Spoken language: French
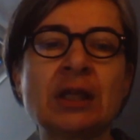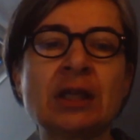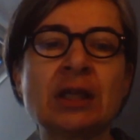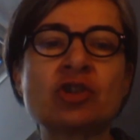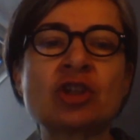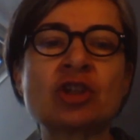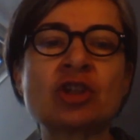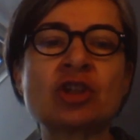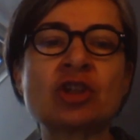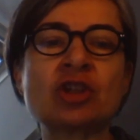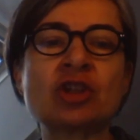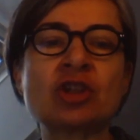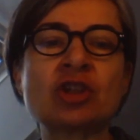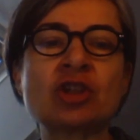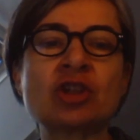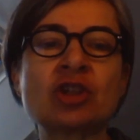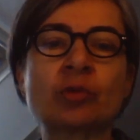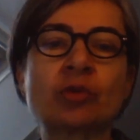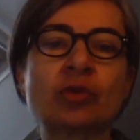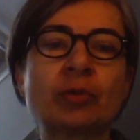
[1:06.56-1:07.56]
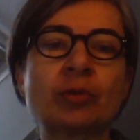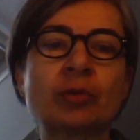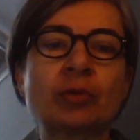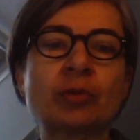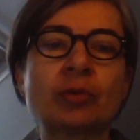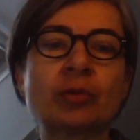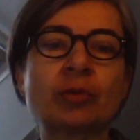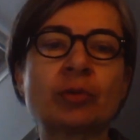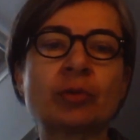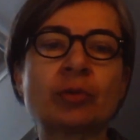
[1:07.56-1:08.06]
Chapitre 11
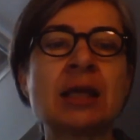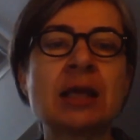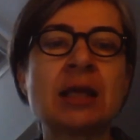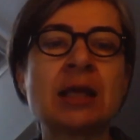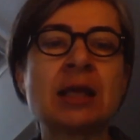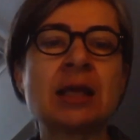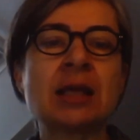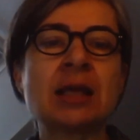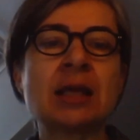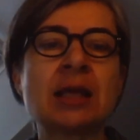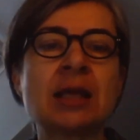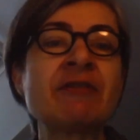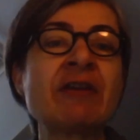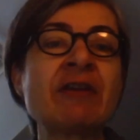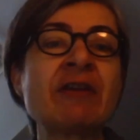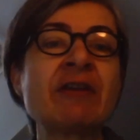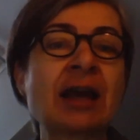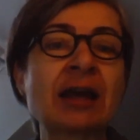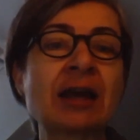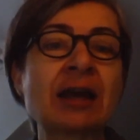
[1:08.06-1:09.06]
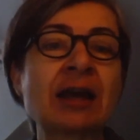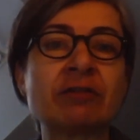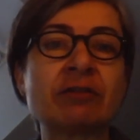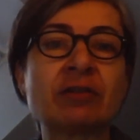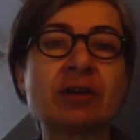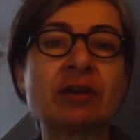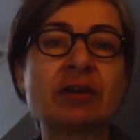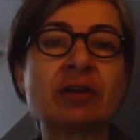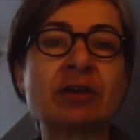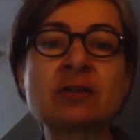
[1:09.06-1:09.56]
L'hiver arrive,
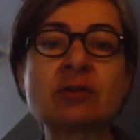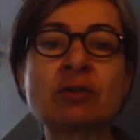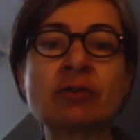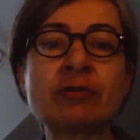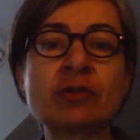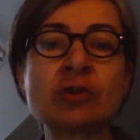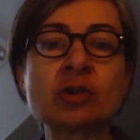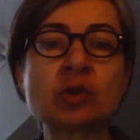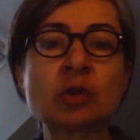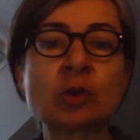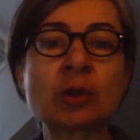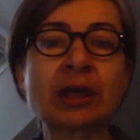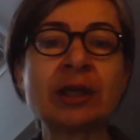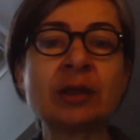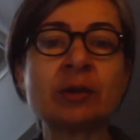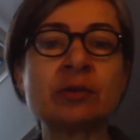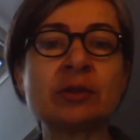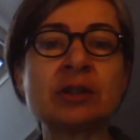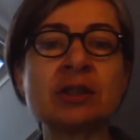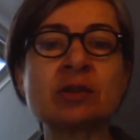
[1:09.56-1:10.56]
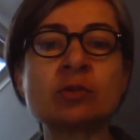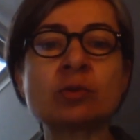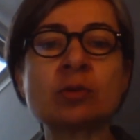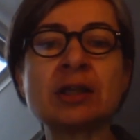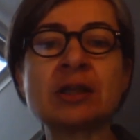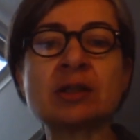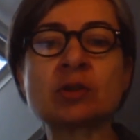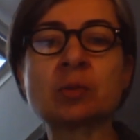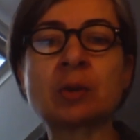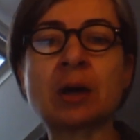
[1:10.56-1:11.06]
les enfants se réunissent tous
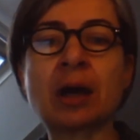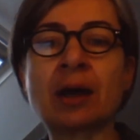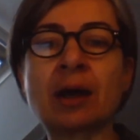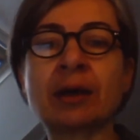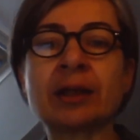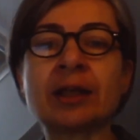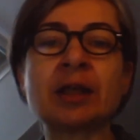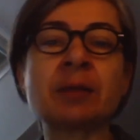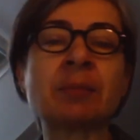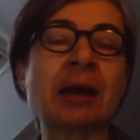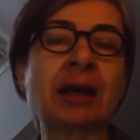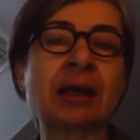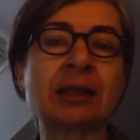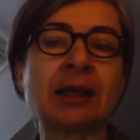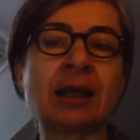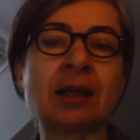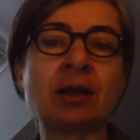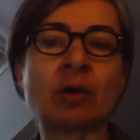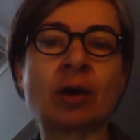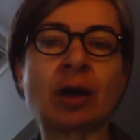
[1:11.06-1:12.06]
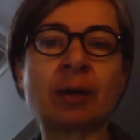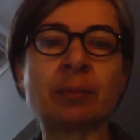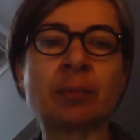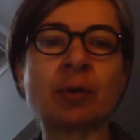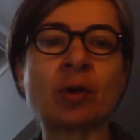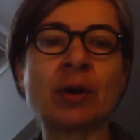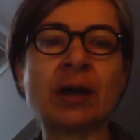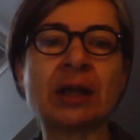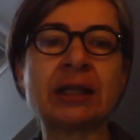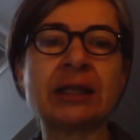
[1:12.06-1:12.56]
les soirs et Maria leur
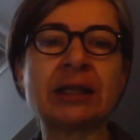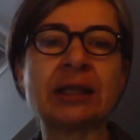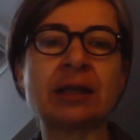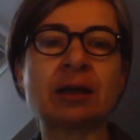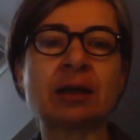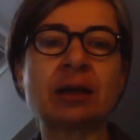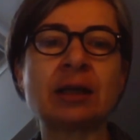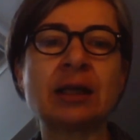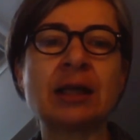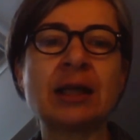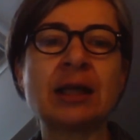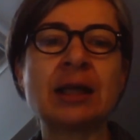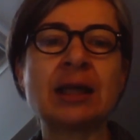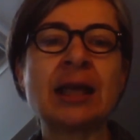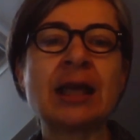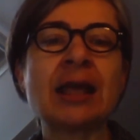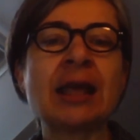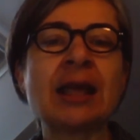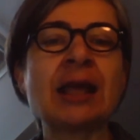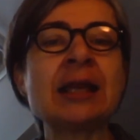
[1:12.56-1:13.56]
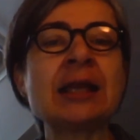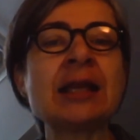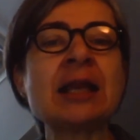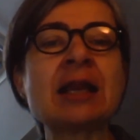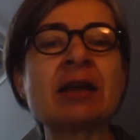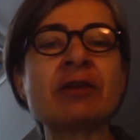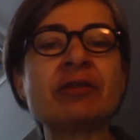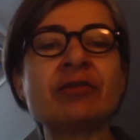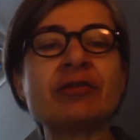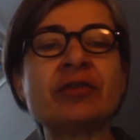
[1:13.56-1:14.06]
apprend à lire. Elle est
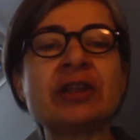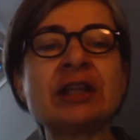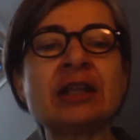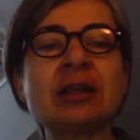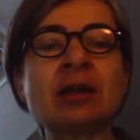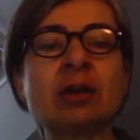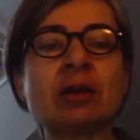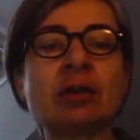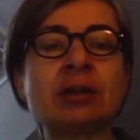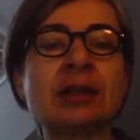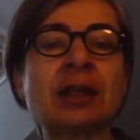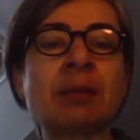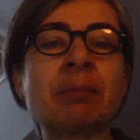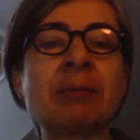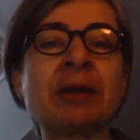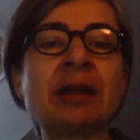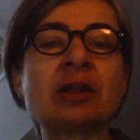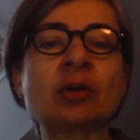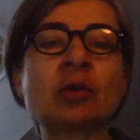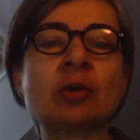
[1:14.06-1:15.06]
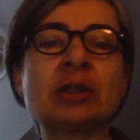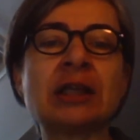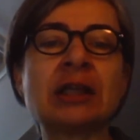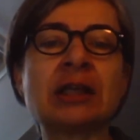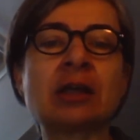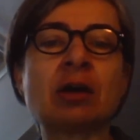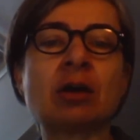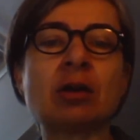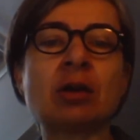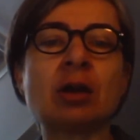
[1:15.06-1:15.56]
la fille d'un maître
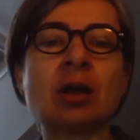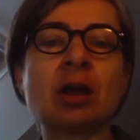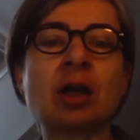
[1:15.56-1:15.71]
d'école.